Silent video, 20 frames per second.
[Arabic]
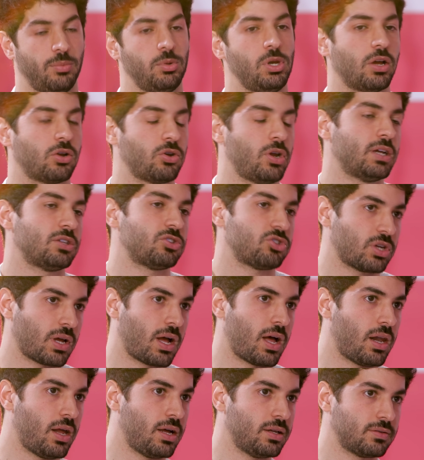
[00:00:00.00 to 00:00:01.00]
وعم لك انه هذا
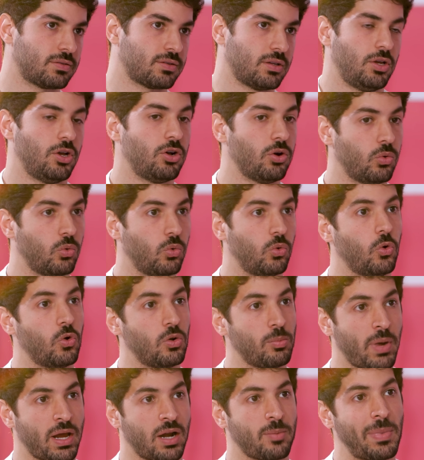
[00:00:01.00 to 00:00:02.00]
الشيء غلط
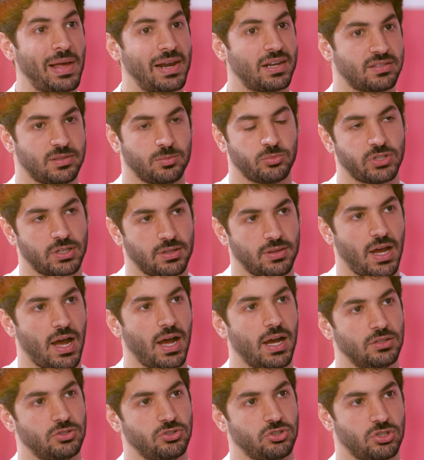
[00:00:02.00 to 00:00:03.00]
والمراه ما لازم ترد
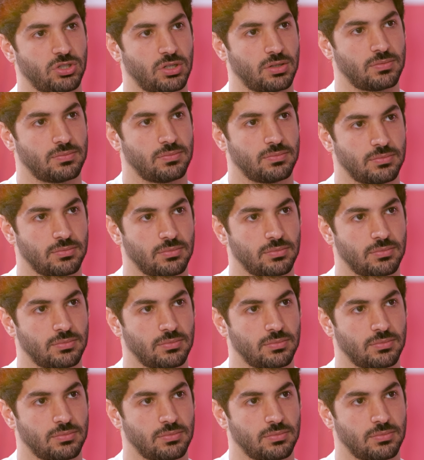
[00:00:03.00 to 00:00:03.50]
على هذا الشيء